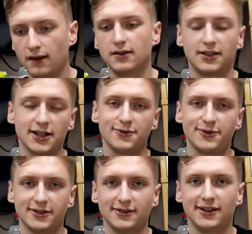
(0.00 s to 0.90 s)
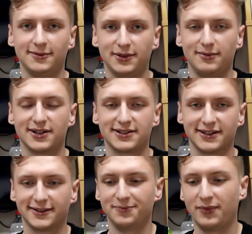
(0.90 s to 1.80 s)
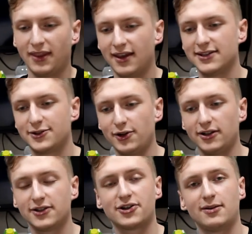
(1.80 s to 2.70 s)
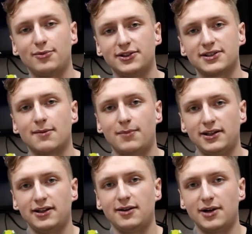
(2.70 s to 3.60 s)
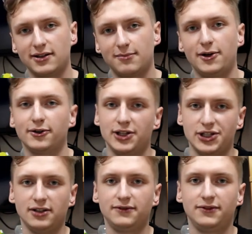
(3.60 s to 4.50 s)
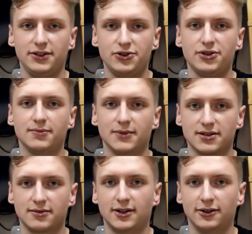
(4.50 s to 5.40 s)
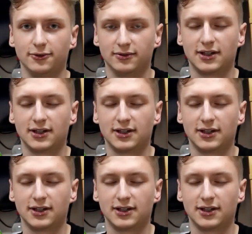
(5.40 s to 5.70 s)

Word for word: Здравствуйте, это Полимертех. История нашей работы с компанией Remark берет начало в 2017 году,